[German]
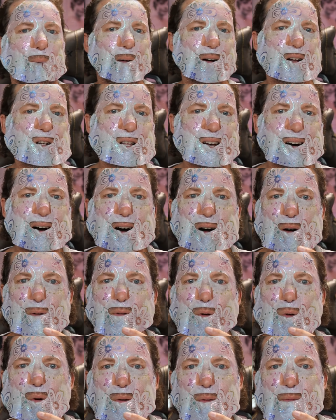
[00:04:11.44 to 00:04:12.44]
Und äh,
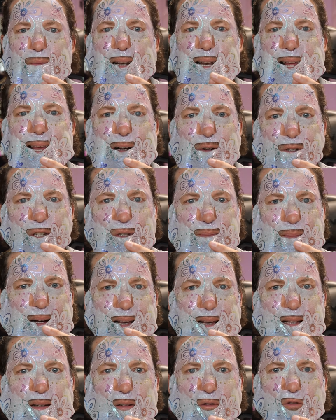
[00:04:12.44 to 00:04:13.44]
puh, wir legen uns jetzt
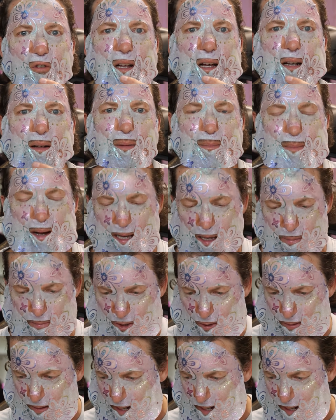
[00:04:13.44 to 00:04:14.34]
mal hin und dann mache ich mir so